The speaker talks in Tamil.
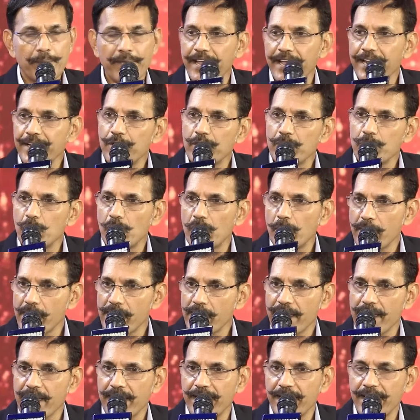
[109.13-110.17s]
பிகைண்டட்
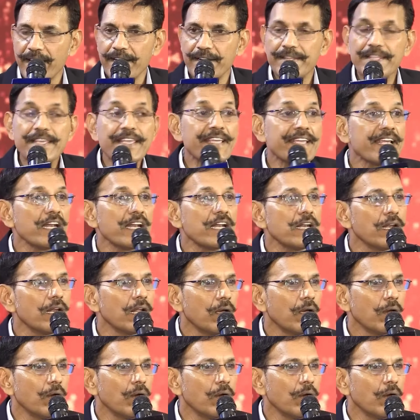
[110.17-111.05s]
மூலமாக கேட்குறேன் நீங்கள்